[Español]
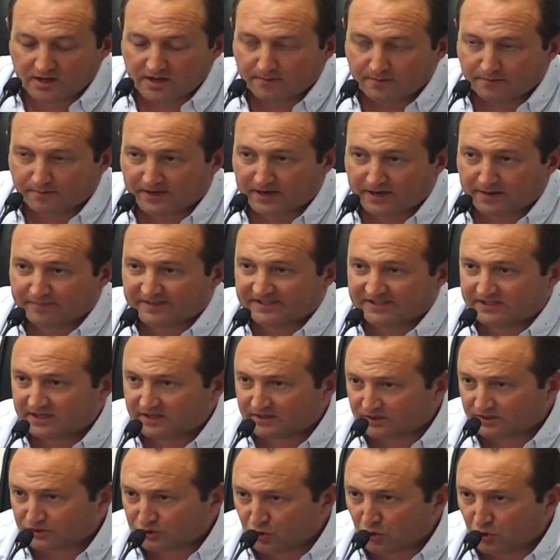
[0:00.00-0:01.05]
para
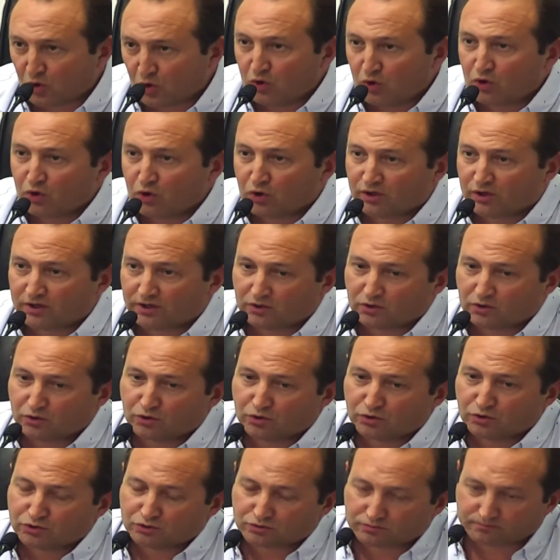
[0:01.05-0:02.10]
pacientes
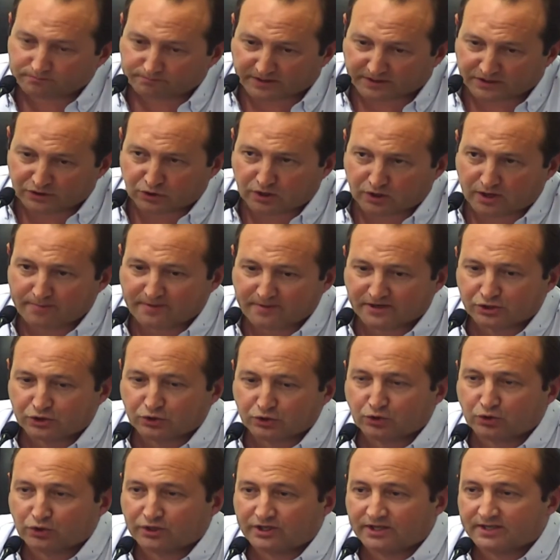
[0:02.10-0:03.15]
oncológicos, personas
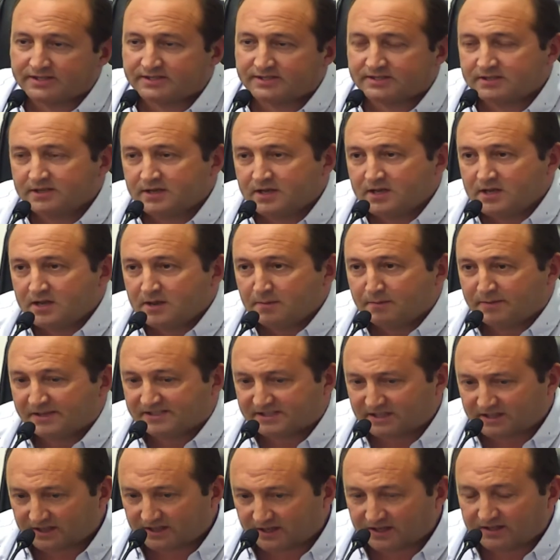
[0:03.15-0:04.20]
mayores,
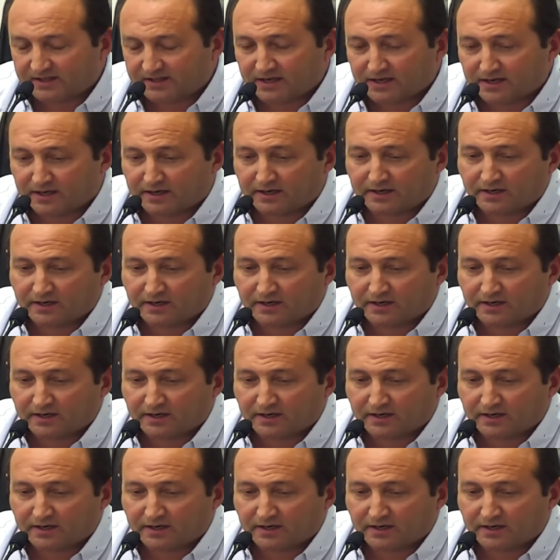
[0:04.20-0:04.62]
pacientes que están en,